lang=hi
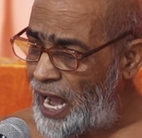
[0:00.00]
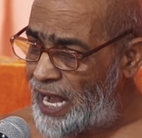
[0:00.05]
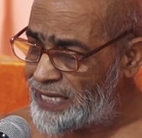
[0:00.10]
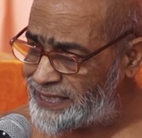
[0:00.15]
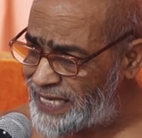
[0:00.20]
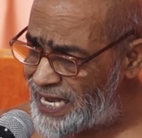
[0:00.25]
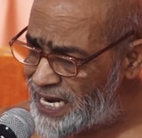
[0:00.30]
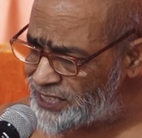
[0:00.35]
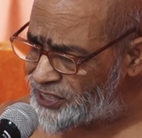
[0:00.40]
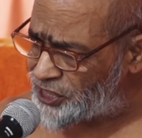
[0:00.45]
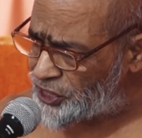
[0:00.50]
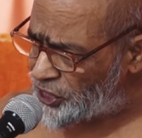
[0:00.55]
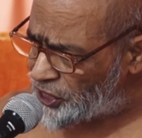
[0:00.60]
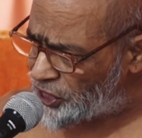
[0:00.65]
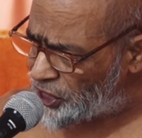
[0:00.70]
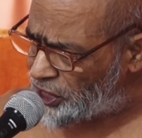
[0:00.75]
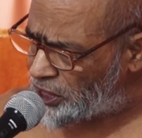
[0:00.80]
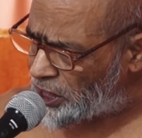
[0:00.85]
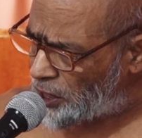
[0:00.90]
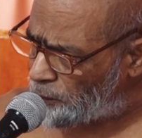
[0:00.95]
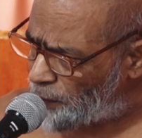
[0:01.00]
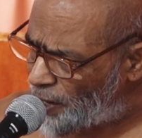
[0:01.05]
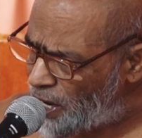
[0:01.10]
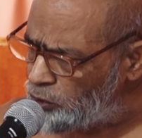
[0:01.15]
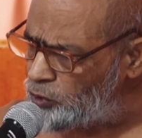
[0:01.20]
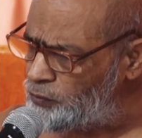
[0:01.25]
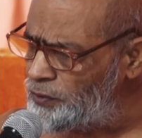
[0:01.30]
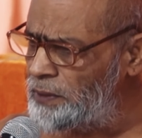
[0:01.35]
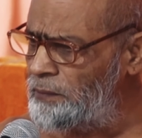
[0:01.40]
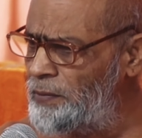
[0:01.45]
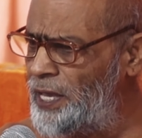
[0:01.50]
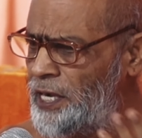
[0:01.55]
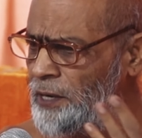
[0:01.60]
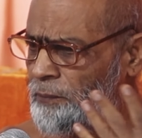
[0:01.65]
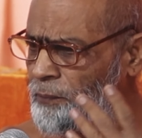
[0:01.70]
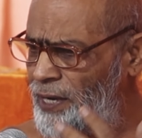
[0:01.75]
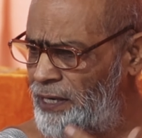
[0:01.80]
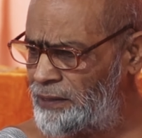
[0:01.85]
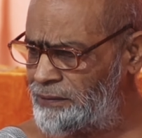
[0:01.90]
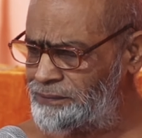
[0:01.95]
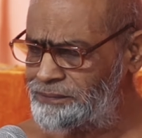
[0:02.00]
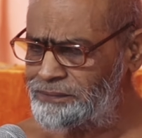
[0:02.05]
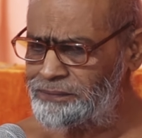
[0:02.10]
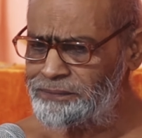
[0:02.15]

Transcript: आचार्य श्री की कृपा हुई मेरे पर